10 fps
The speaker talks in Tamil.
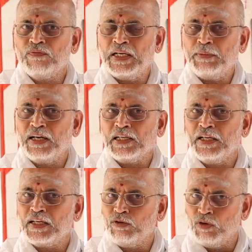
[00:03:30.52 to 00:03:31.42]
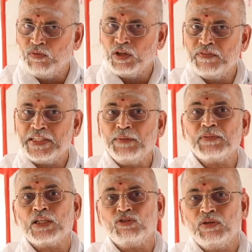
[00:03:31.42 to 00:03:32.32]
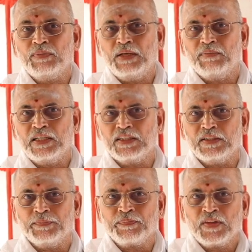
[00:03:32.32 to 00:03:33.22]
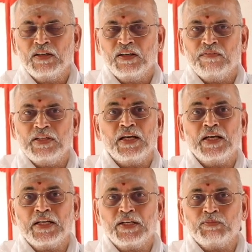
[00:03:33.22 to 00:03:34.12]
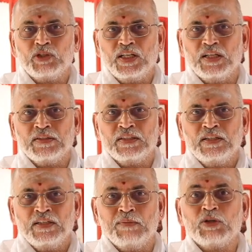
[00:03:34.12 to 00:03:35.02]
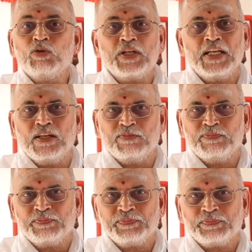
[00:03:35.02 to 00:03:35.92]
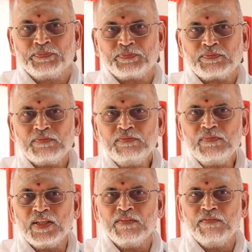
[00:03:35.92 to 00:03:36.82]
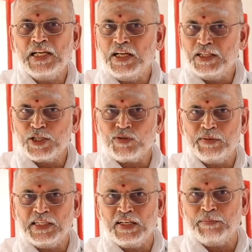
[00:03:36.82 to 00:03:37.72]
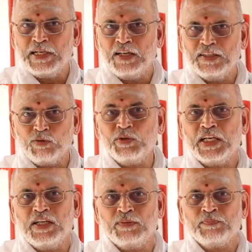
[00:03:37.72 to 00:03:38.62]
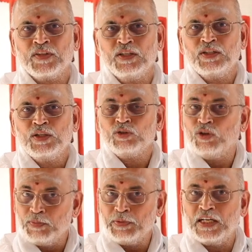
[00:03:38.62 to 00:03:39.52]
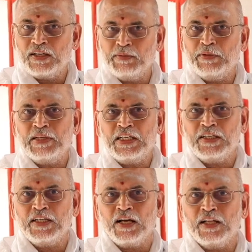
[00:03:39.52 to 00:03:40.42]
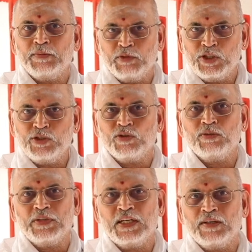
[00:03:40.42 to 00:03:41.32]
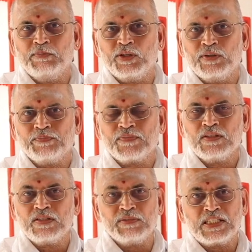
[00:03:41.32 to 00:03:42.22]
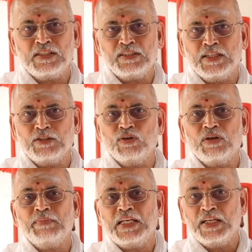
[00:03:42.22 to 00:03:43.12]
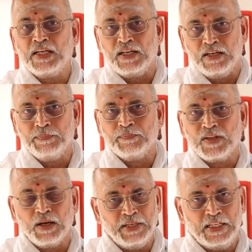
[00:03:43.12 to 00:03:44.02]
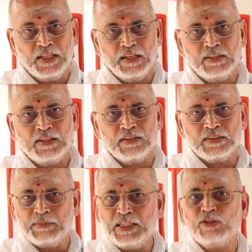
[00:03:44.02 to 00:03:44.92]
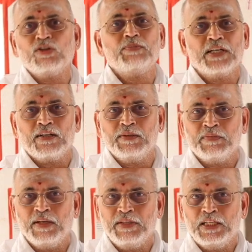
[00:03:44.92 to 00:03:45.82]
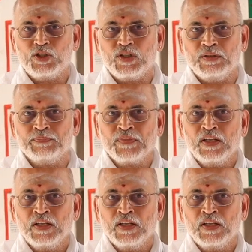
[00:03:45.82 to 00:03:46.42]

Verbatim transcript: வழிபாட்டில் இருக்கிற ஒவ்வொரு விஷயம் தத்துவமயமாக இருக்குது விநாயகர்கிட்ட போனால் நாம் குட்டிக்கிறோம் வேறு எந்த சுவாமிகிட்டையும் பண்ணாத குட்டிக்கிறோம் தோப்பு கரணம் அப்படின்னு ரெண்டு காதையும் பிடிச்சின்னு தோப்பு கரணம் போகிறோம் சமஸ்கிருதத்தில் தோர்பிகி கரணம் அப்படிங்கிறது தான் தமிழில் தோப்பு கரணம் அப்படின்னு சொல்கிறோம்